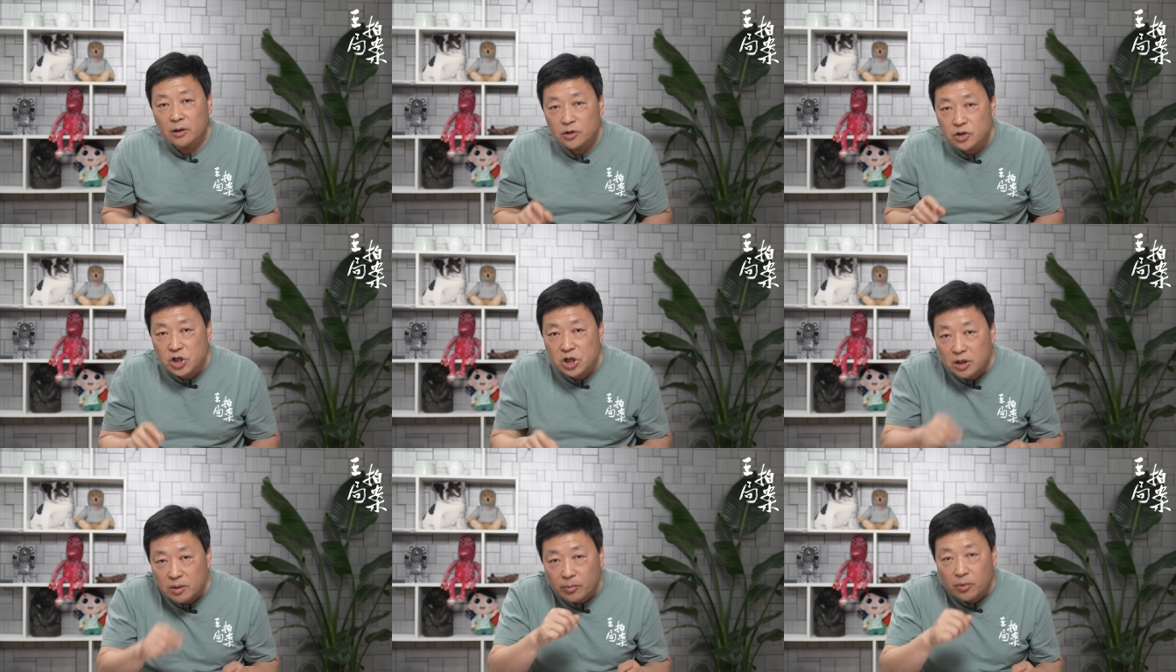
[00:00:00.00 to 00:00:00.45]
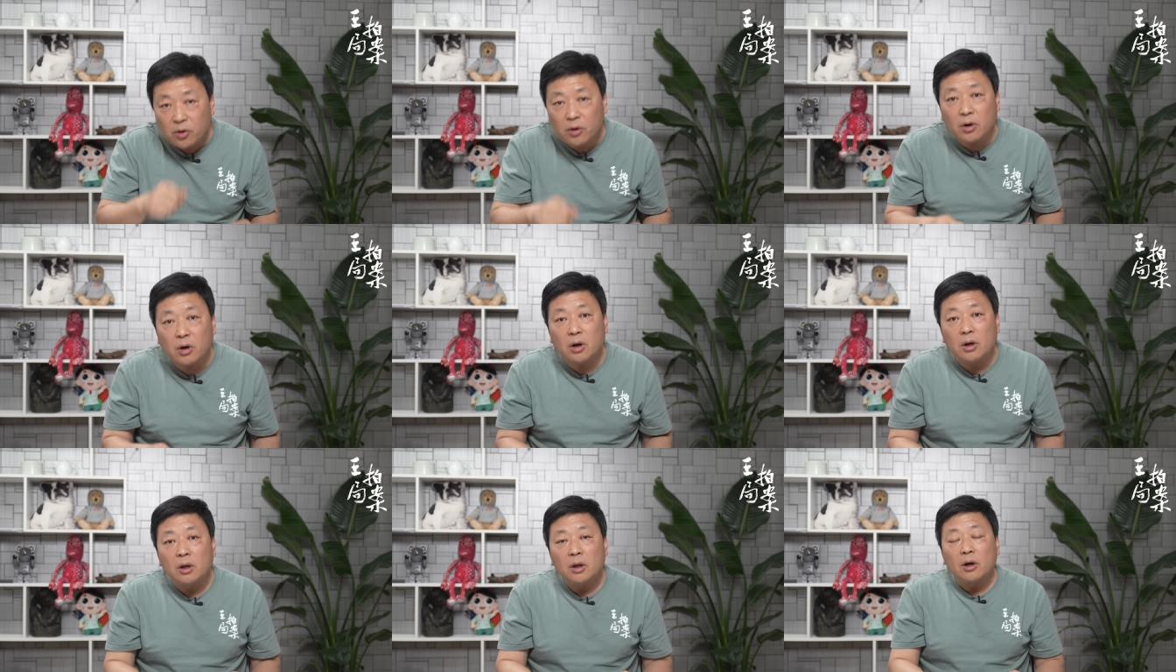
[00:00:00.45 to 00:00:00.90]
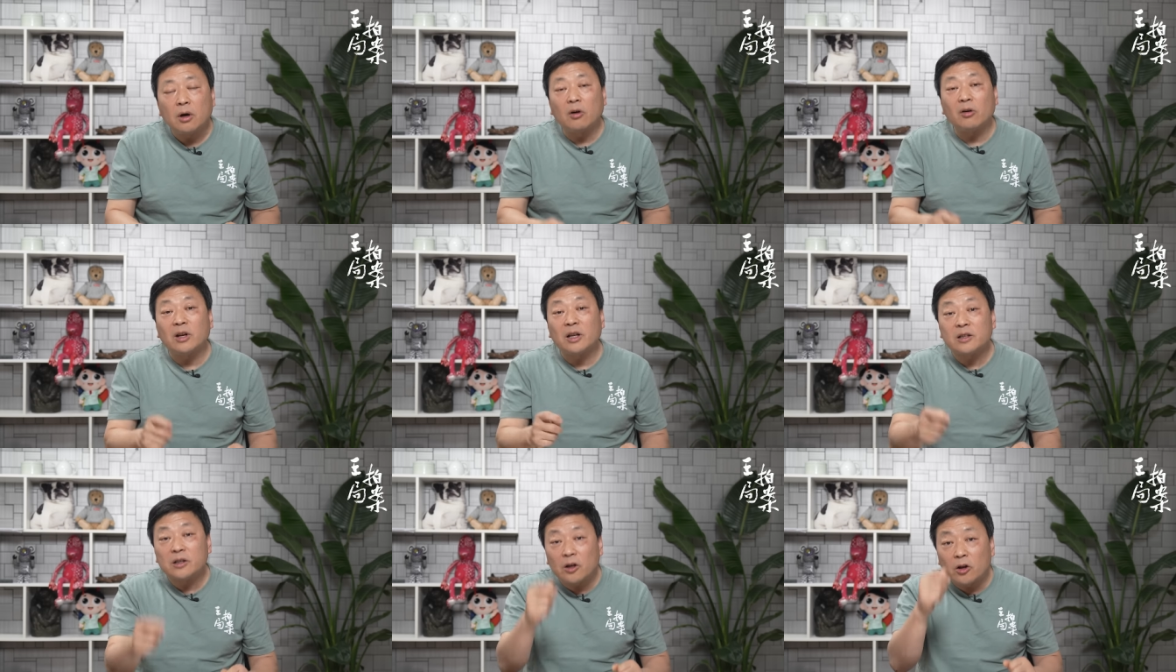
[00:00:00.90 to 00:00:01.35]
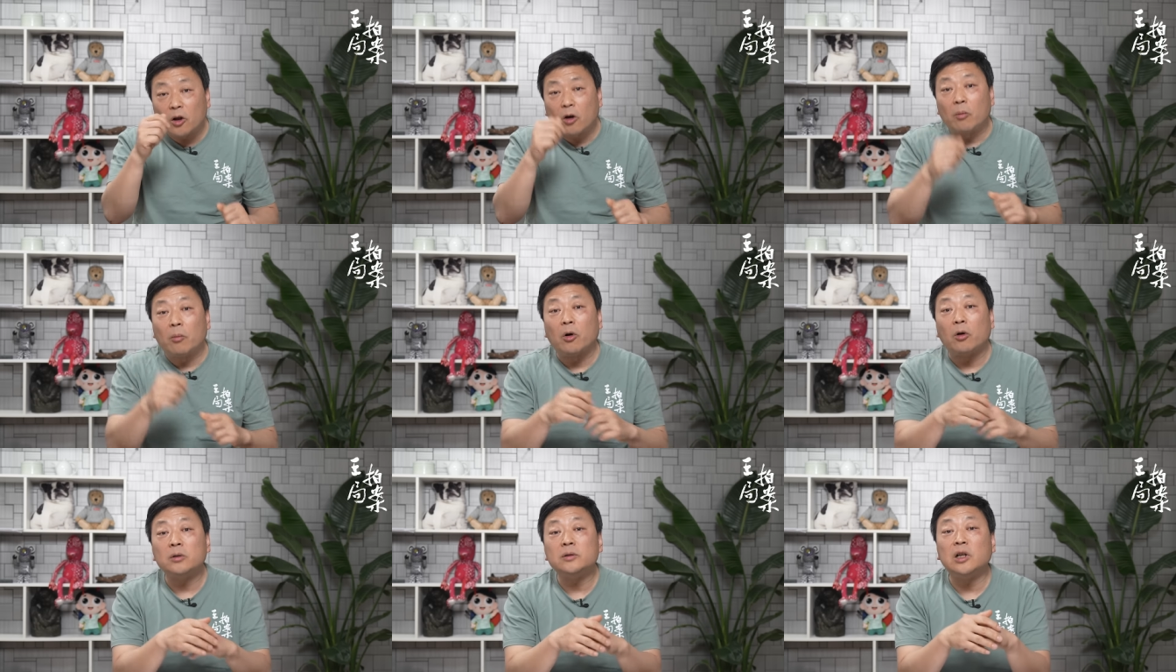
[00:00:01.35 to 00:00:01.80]
这个报告后来在老
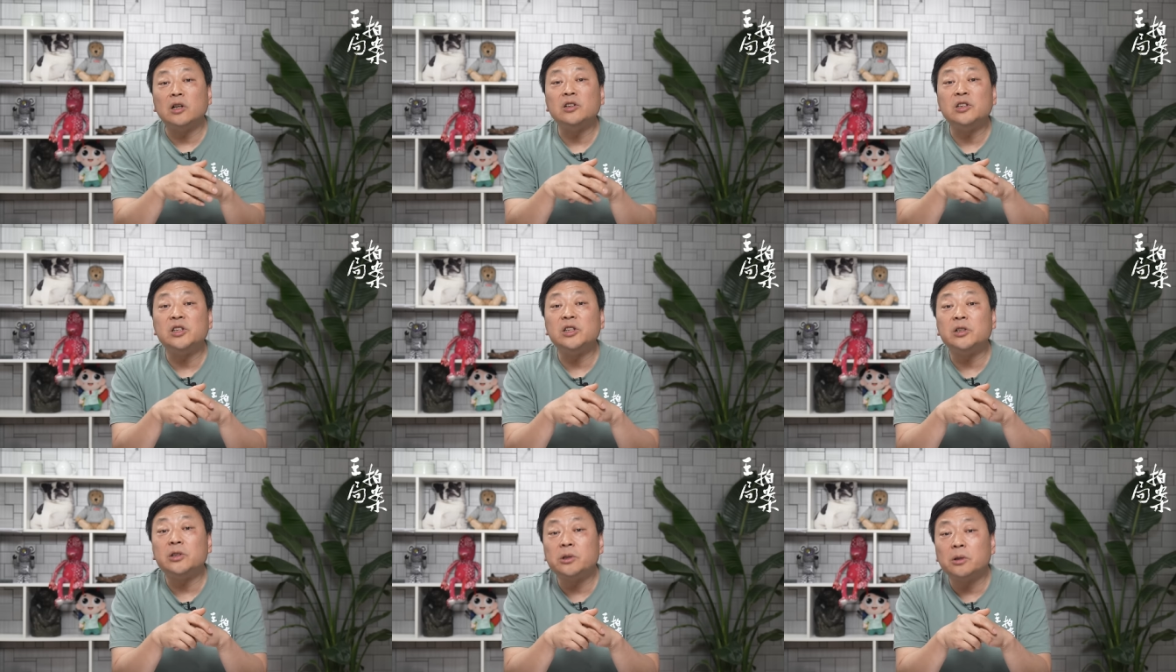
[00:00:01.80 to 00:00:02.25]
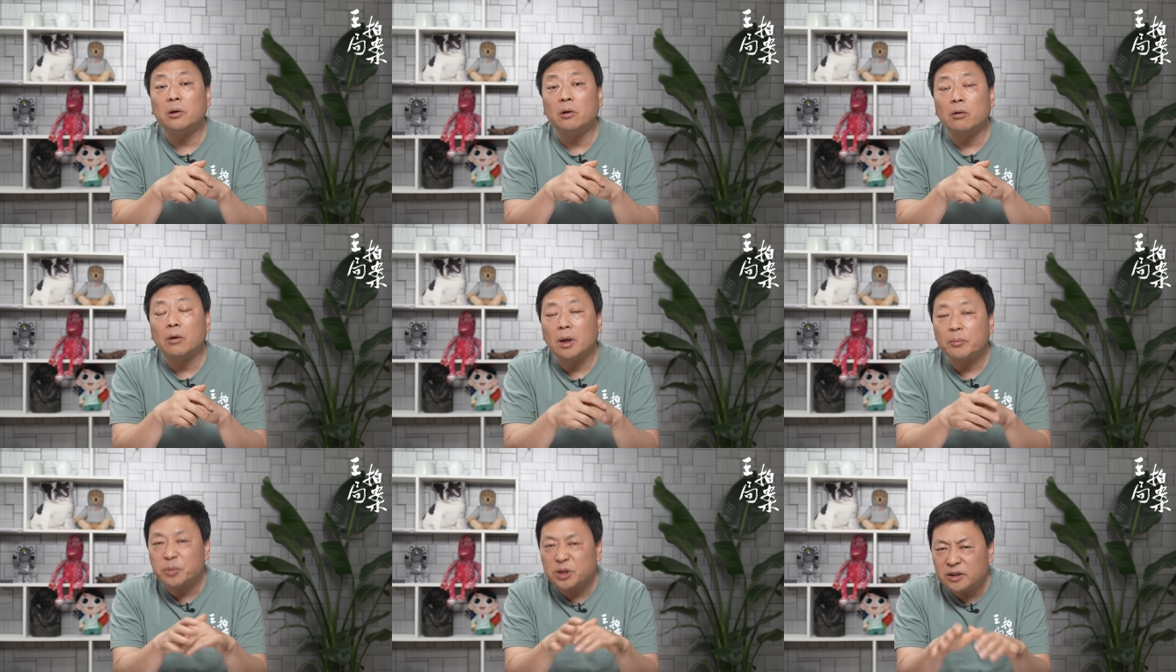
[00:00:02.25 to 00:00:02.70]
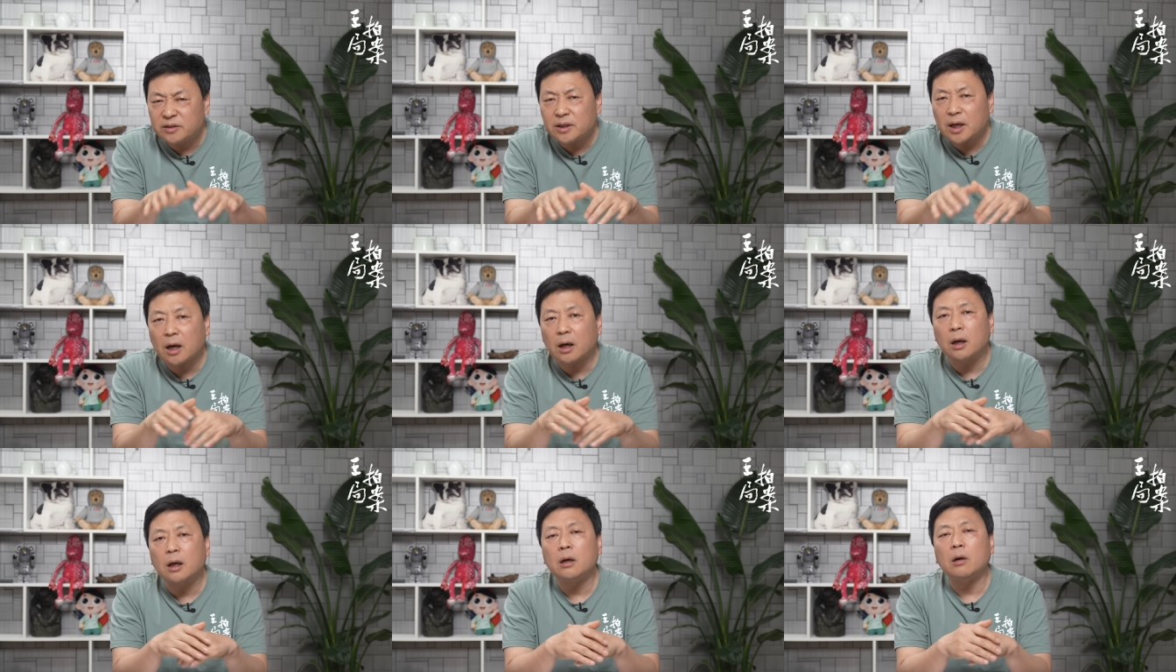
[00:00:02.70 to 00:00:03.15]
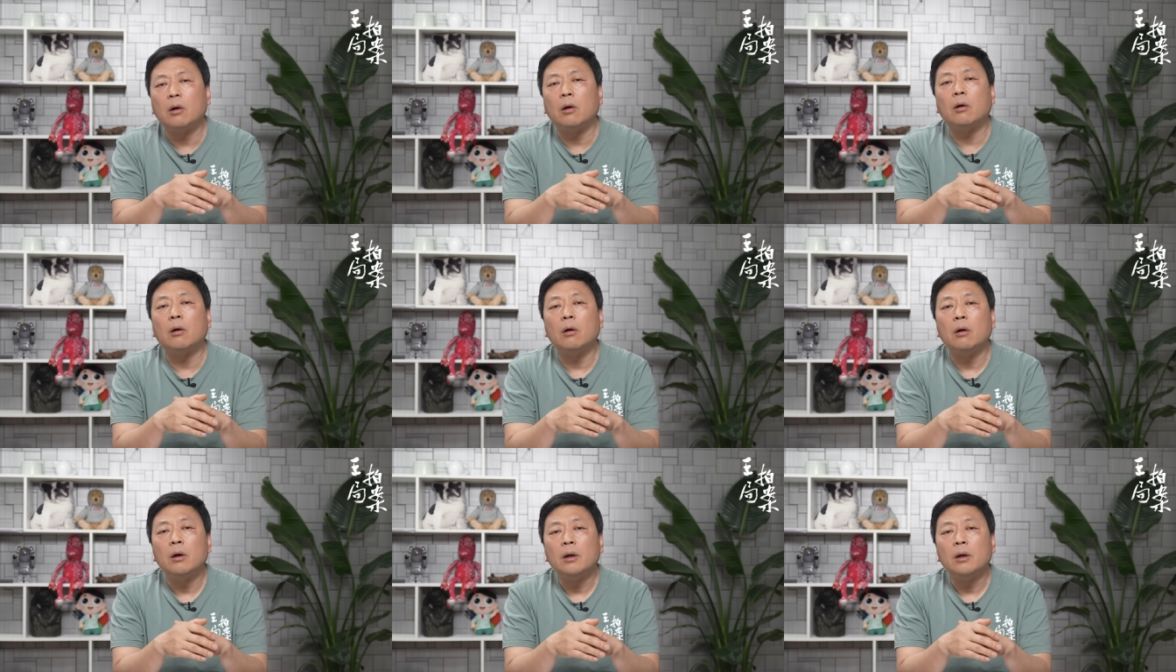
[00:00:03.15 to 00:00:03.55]
毛登基之后啊，评价很高；